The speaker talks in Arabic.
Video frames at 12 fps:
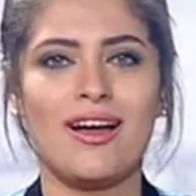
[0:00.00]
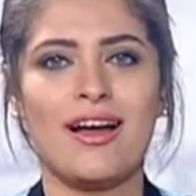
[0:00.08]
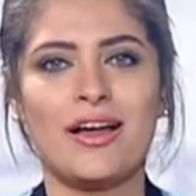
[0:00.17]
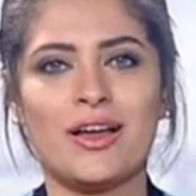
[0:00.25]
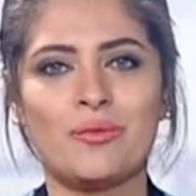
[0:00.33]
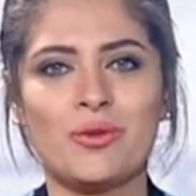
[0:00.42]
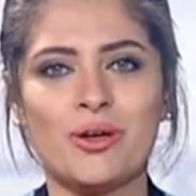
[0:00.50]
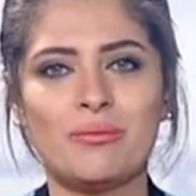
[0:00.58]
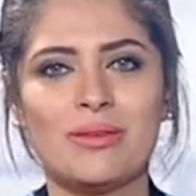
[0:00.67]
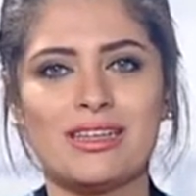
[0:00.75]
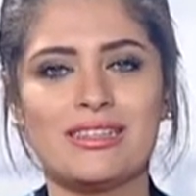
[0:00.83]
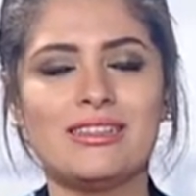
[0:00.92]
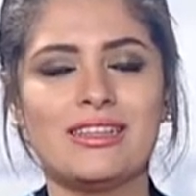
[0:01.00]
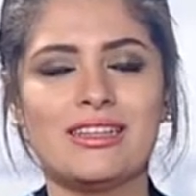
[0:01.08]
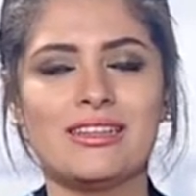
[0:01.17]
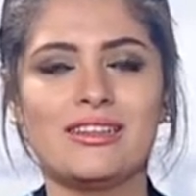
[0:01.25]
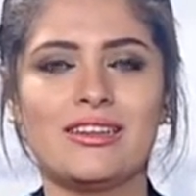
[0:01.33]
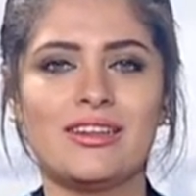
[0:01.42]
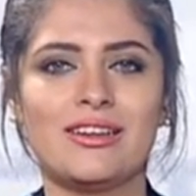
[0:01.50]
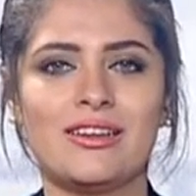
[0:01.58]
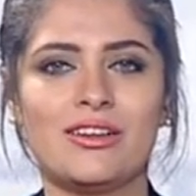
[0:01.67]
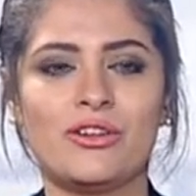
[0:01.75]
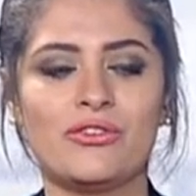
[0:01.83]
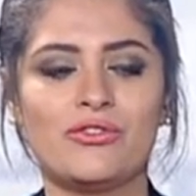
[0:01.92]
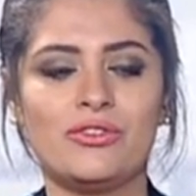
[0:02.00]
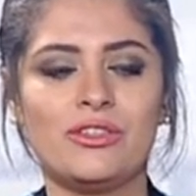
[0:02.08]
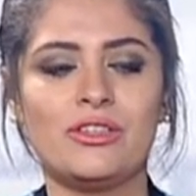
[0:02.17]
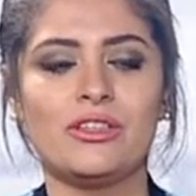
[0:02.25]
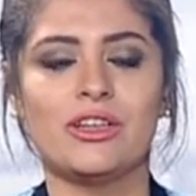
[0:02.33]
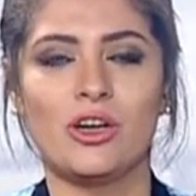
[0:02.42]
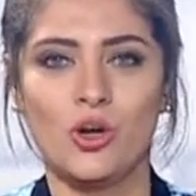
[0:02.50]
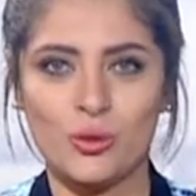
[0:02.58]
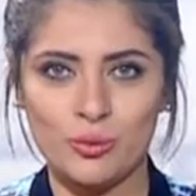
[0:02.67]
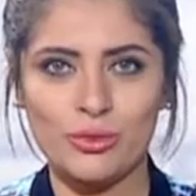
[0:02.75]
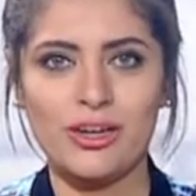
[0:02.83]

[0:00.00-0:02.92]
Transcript: حاجه مهمه جدا آه، في الحب